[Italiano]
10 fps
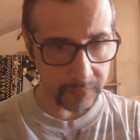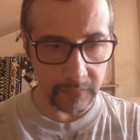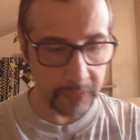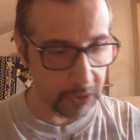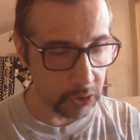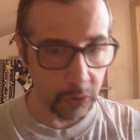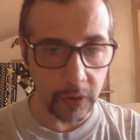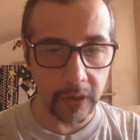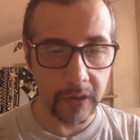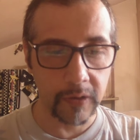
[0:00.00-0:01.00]
di
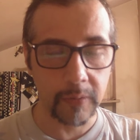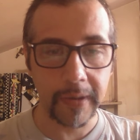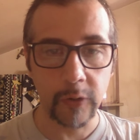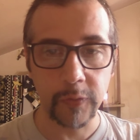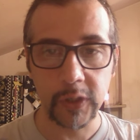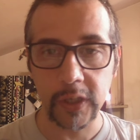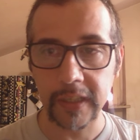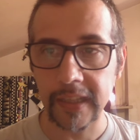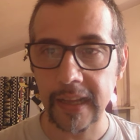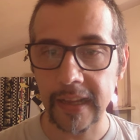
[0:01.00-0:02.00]
giorni, ormai
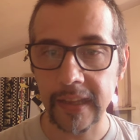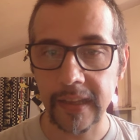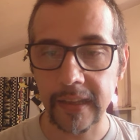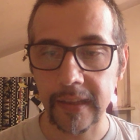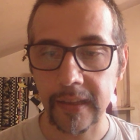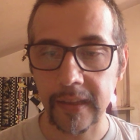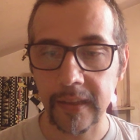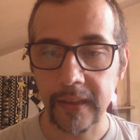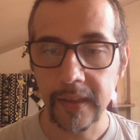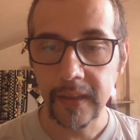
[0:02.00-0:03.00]
l'ufficialità
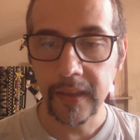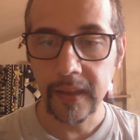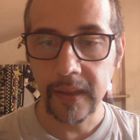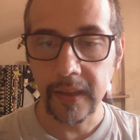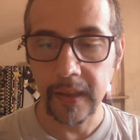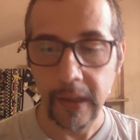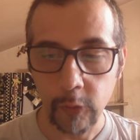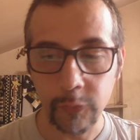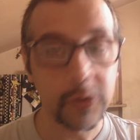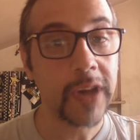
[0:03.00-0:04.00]
è, è
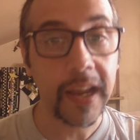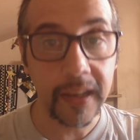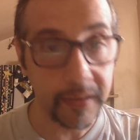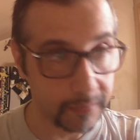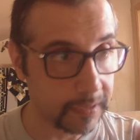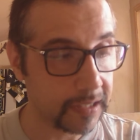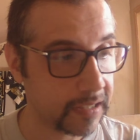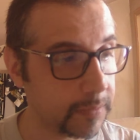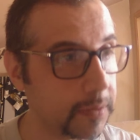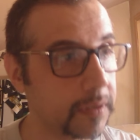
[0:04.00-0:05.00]
ufficiale,
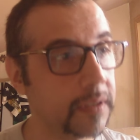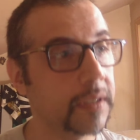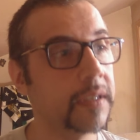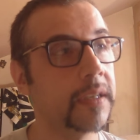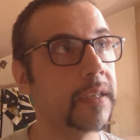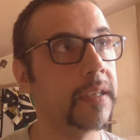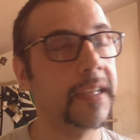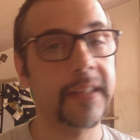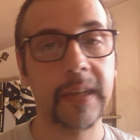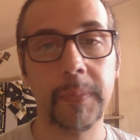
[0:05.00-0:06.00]
bellissimo.
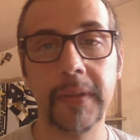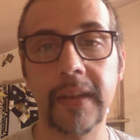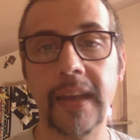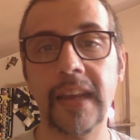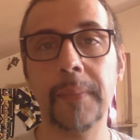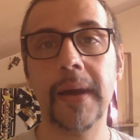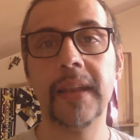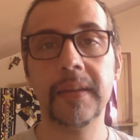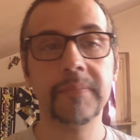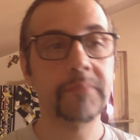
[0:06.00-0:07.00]
L'Inter prenderà
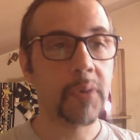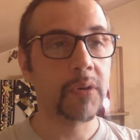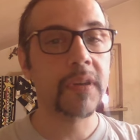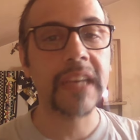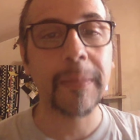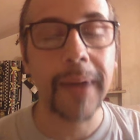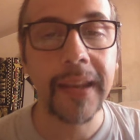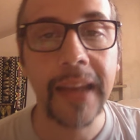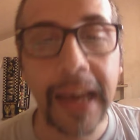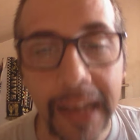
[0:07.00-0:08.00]
Cabal, poi
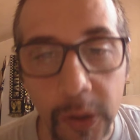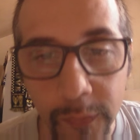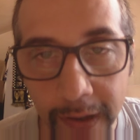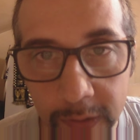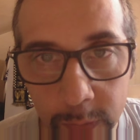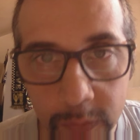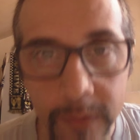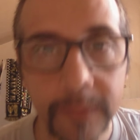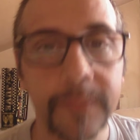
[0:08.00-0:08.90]
Cabal alla Juventus